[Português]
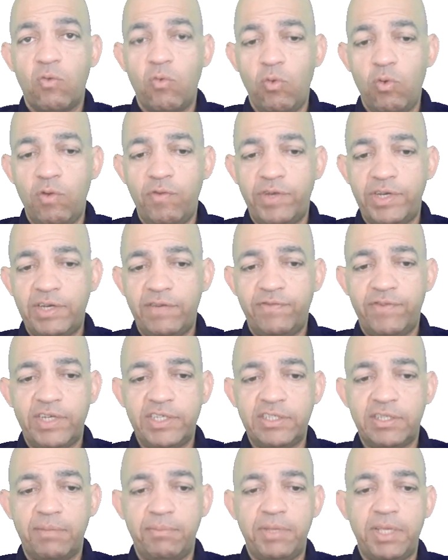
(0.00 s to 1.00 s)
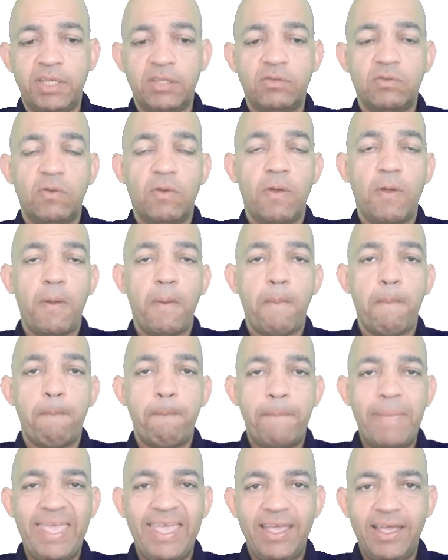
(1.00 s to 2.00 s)
curva de afastamento,
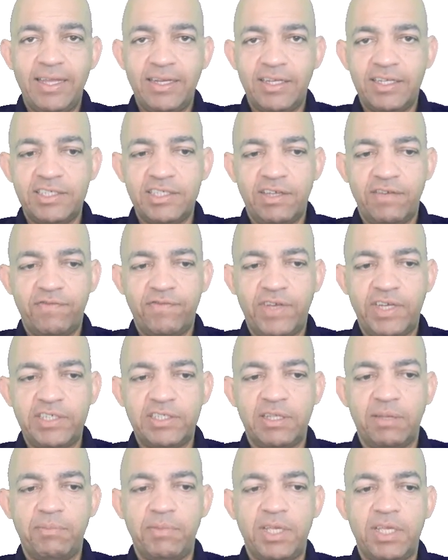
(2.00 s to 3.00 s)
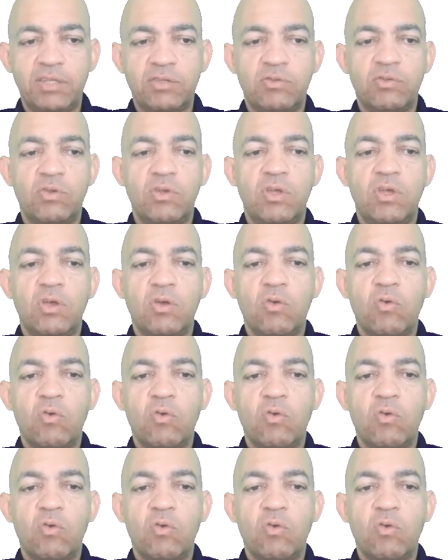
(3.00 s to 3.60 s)
perna de afastamento,